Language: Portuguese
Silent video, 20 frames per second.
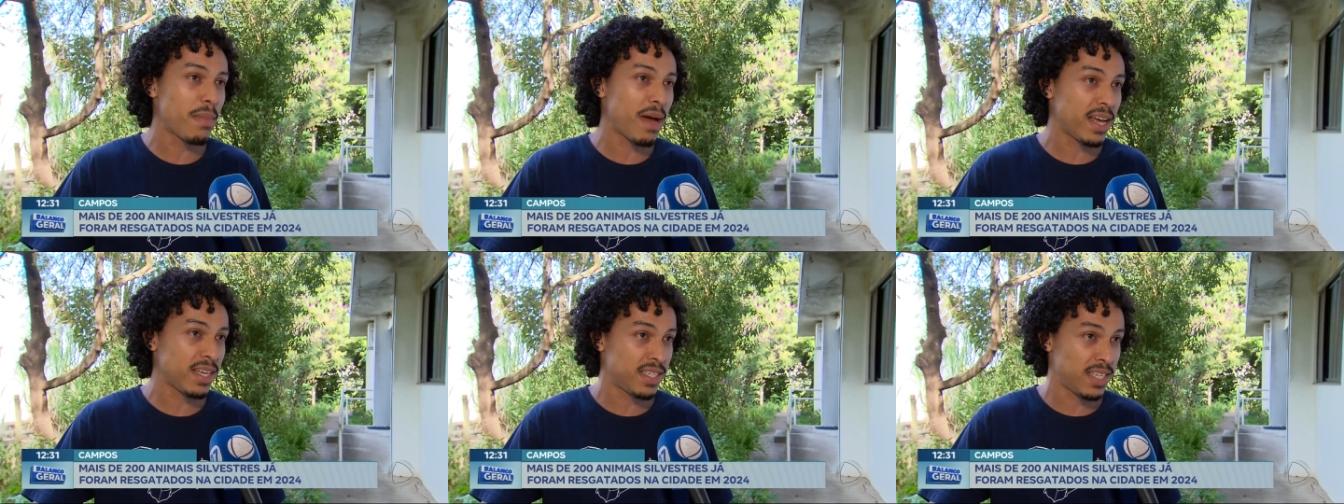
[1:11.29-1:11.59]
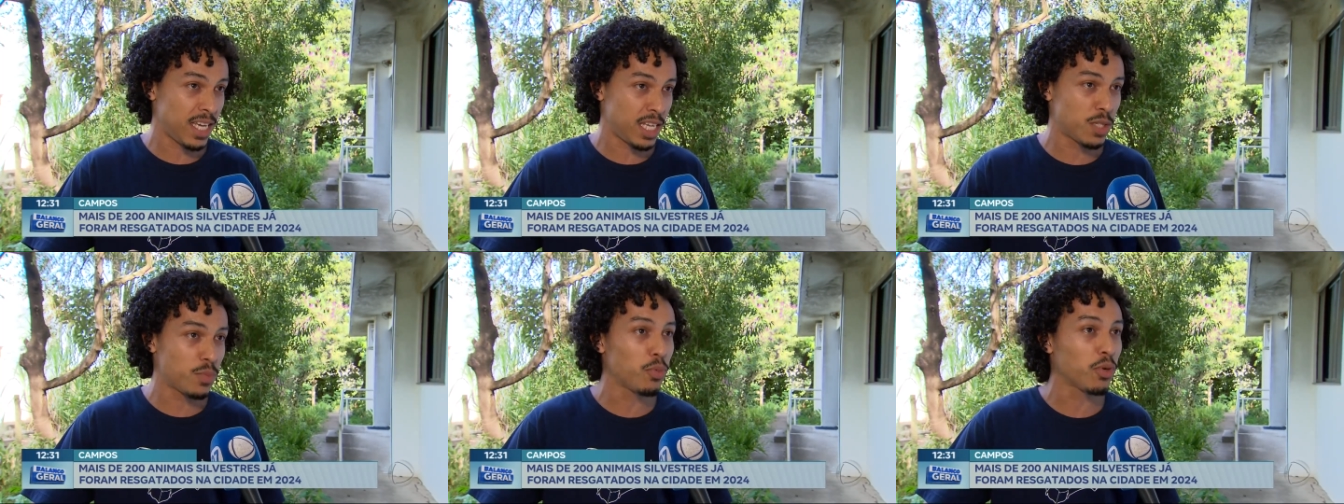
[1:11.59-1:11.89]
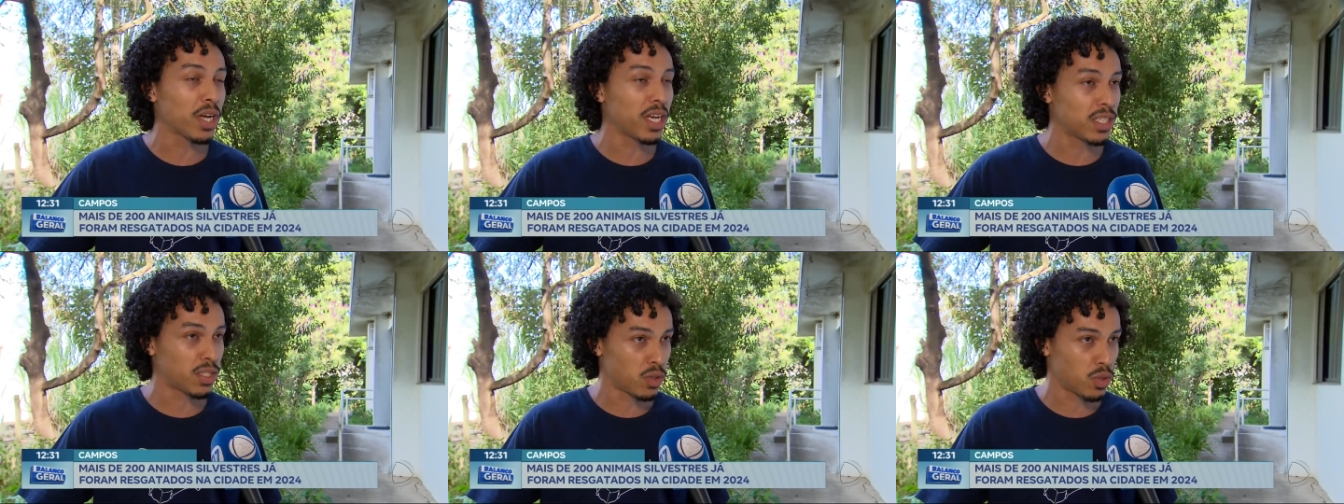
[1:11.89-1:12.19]
mais eles
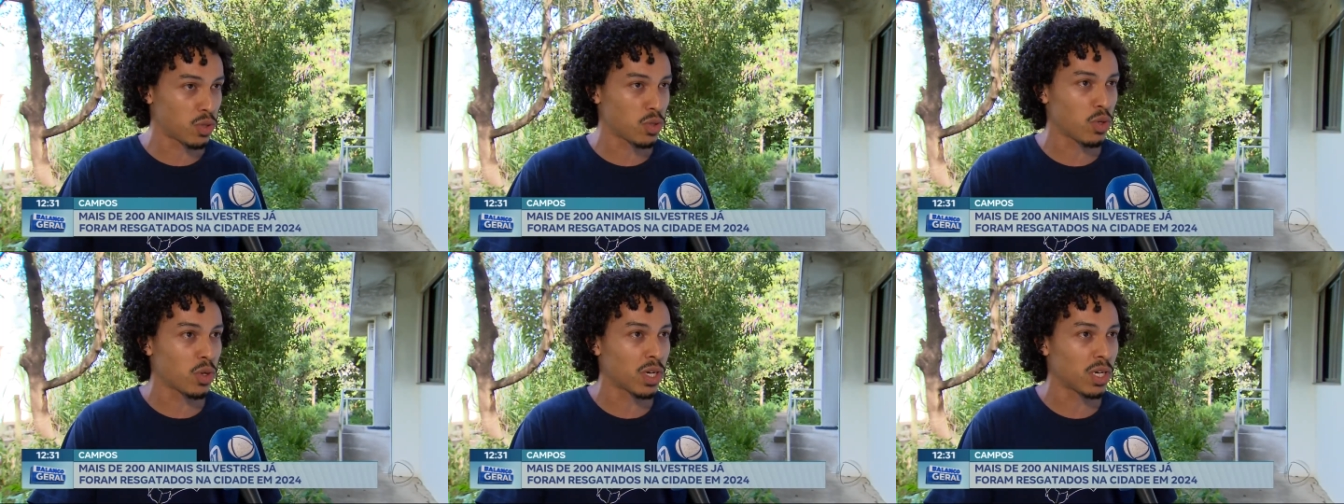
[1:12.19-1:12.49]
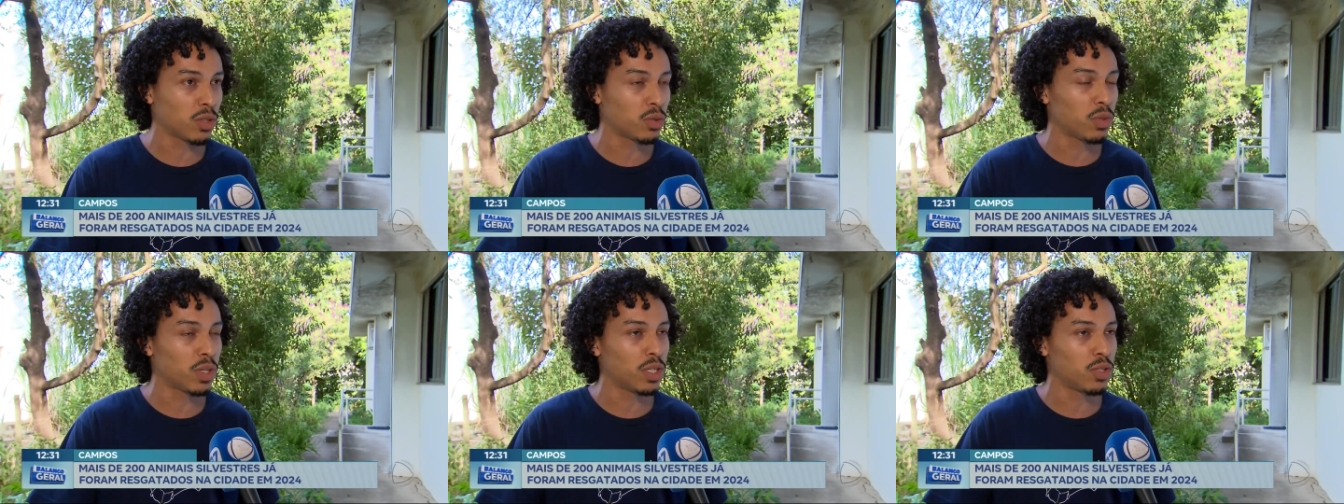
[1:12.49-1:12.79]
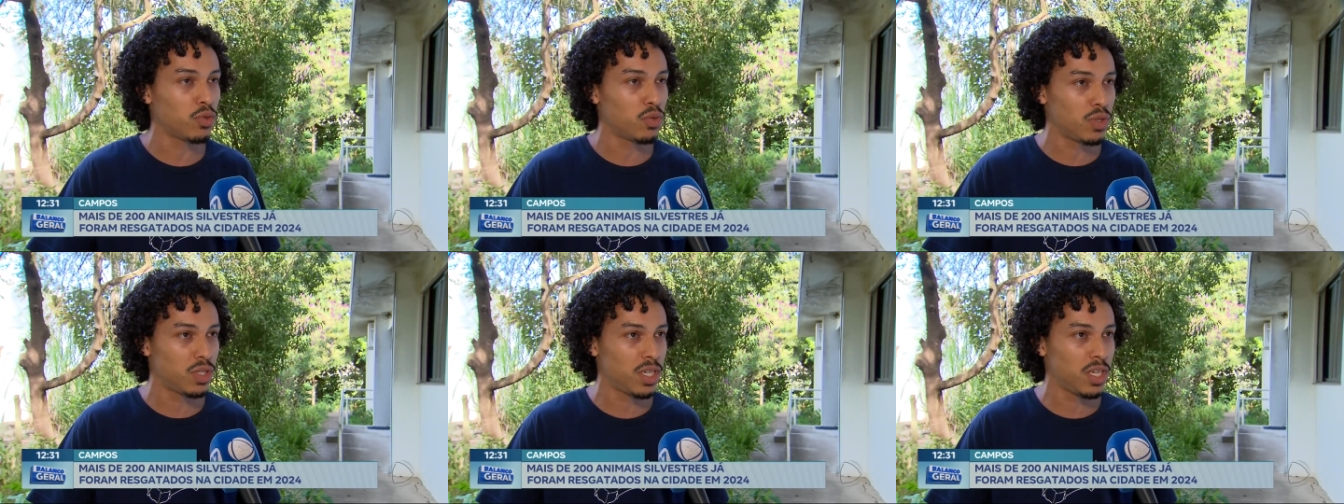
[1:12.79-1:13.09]
porque eles estão se deslocando
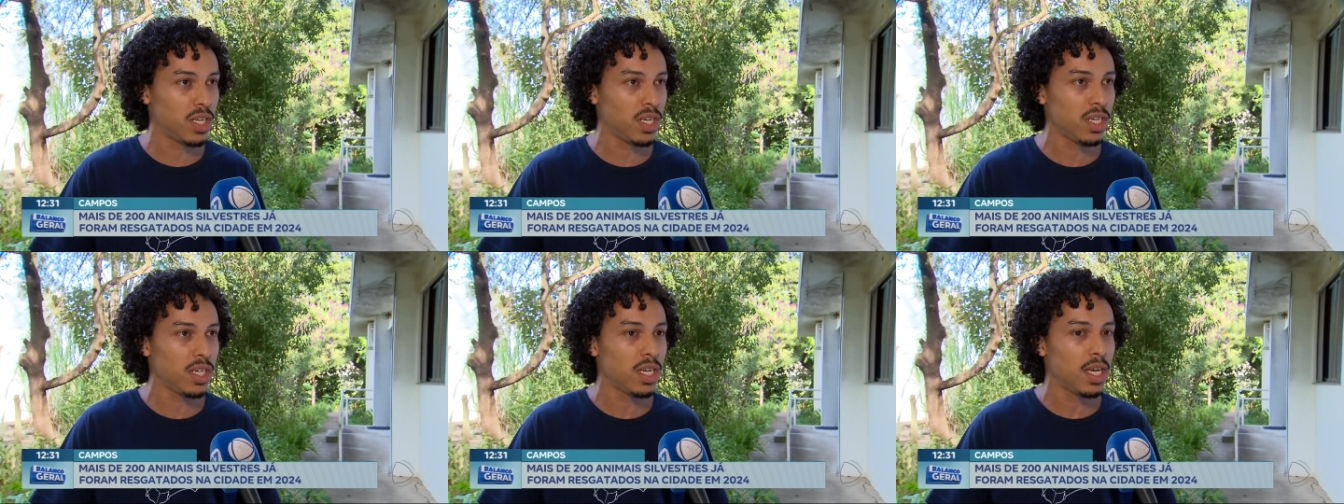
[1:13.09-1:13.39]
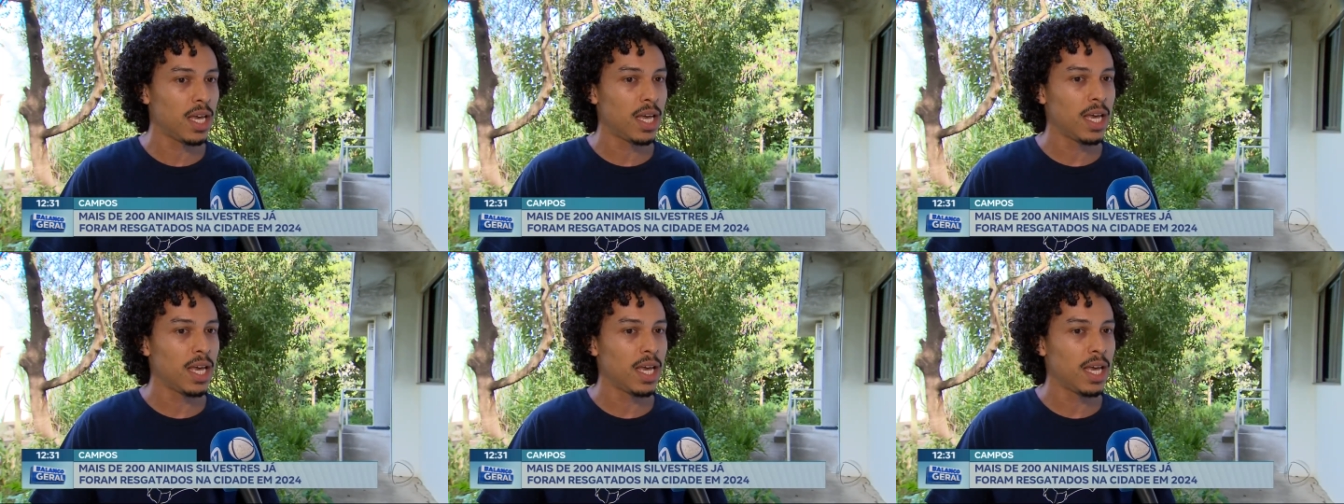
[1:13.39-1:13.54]
durante o dia